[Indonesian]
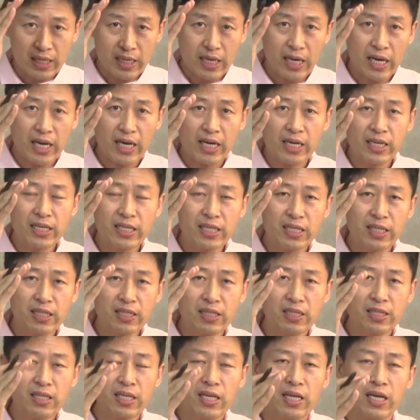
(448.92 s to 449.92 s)

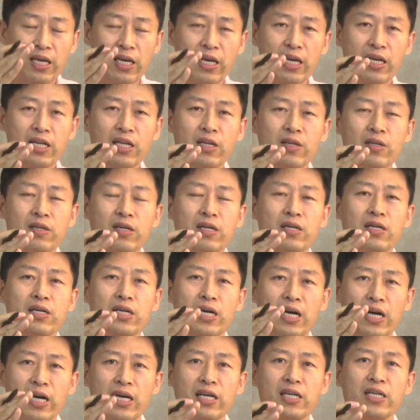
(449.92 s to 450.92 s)
Kain, Hen, uh,
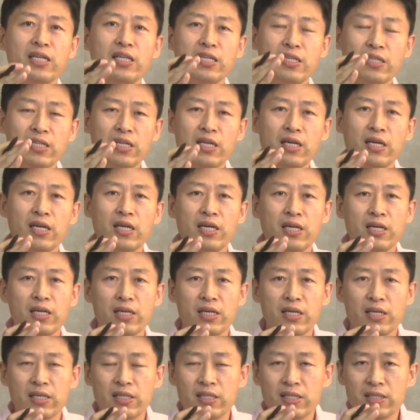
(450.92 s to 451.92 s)
Kain,
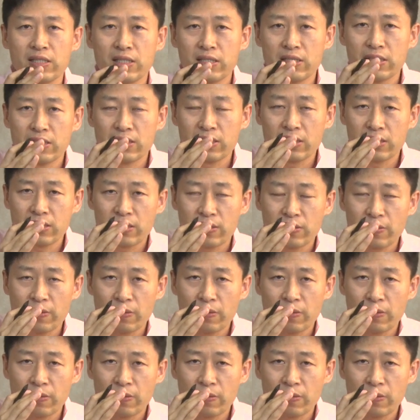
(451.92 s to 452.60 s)
uh,